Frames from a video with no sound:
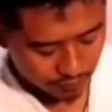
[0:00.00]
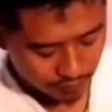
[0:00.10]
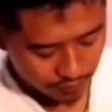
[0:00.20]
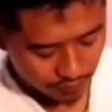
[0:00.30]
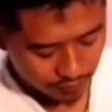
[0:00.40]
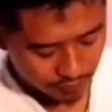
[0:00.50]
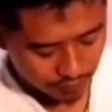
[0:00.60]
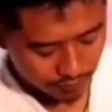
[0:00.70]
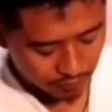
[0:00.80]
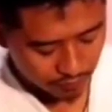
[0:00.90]
agar bisa
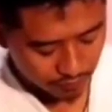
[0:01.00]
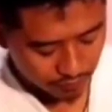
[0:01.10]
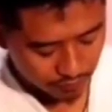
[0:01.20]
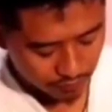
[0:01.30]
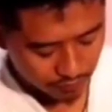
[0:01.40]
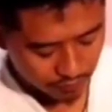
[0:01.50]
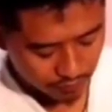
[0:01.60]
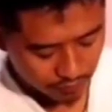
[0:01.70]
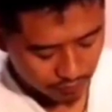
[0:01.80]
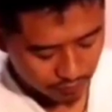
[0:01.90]
menuju alam
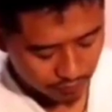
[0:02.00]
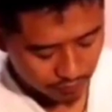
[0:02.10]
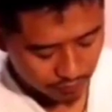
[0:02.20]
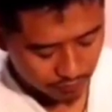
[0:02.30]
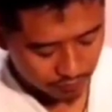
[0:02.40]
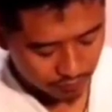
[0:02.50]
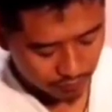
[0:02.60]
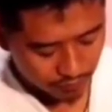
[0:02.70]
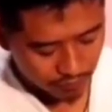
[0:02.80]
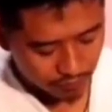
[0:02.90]
suung atau alam
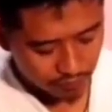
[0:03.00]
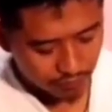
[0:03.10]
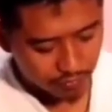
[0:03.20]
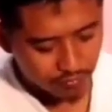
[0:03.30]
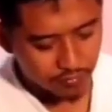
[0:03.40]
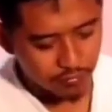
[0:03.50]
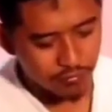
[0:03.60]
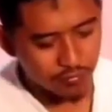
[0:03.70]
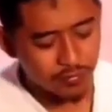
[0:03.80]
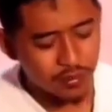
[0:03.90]
tenang, Mas?
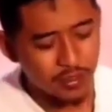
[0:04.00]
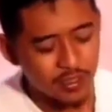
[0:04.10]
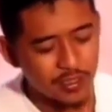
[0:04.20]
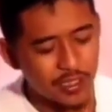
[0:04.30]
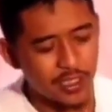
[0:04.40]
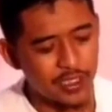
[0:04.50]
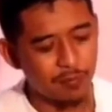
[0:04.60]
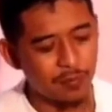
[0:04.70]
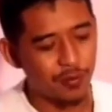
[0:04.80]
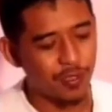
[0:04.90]

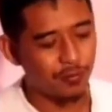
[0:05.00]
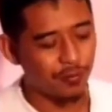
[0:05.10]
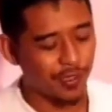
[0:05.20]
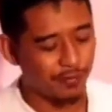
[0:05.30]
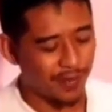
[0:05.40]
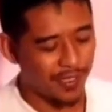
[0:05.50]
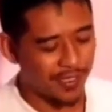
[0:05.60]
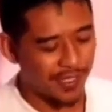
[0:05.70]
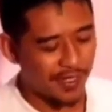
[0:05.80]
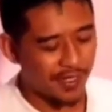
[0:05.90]
Jadi sebetulnya bukan
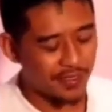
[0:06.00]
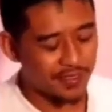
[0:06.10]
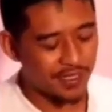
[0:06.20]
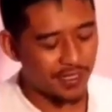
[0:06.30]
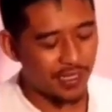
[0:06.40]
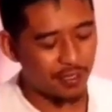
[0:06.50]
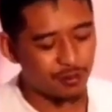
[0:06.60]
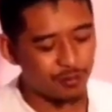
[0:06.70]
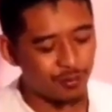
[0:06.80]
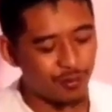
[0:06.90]
milenial saja yang
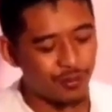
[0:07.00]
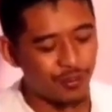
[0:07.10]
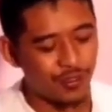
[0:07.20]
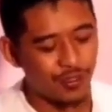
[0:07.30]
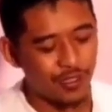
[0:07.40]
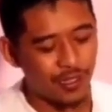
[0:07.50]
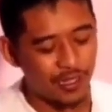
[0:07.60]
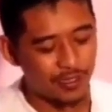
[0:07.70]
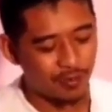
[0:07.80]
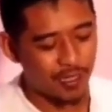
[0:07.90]
harus suung mm -hmm.
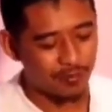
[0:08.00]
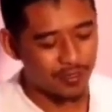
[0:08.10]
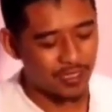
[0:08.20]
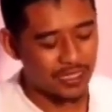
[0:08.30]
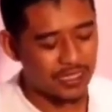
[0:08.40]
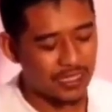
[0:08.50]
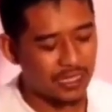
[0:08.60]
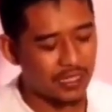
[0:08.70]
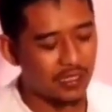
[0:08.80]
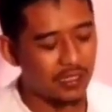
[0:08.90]
atau harus
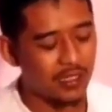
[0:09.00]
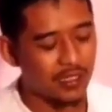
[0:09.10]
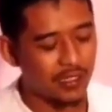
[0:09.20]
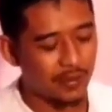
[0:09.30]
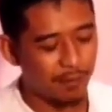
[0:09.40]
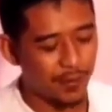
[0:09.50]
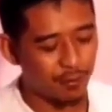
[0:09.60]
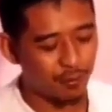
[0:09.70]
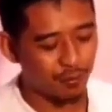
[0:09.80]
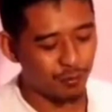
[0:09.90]
hening ya.
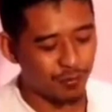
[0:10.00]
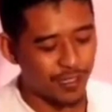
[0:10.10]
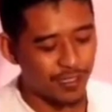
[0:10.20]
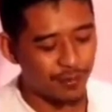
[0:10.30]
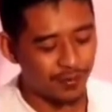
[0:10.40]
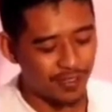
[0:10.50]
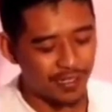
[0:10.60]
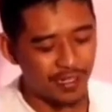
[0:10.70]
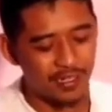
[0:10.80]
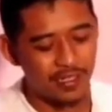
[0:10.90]
Tapi itu tuntutan itu
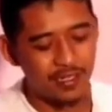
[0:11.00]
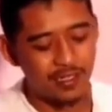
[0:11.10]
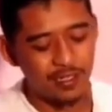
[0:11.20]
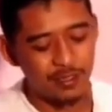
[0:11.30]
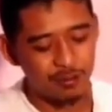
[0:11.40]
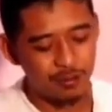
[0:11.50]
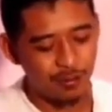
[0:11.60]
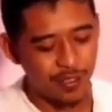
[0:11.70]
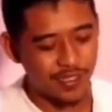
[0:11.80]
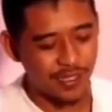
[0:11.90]
adalah
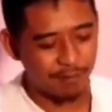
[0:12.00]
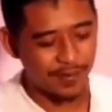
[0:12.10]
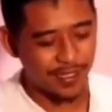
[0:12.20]
tujuan